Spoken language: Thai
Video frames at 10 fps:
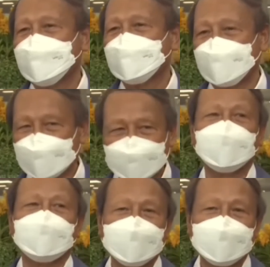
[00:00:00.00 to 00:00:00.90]
สร้างฝัน
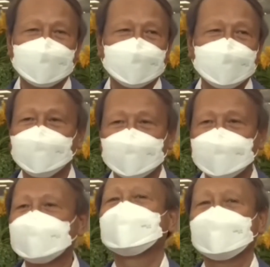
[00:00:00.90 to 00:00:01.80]
กัน ต่อไปอีก และเรา
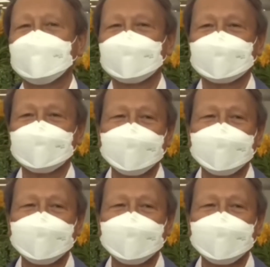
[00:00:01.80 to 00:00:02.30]
ก็ยังต้อง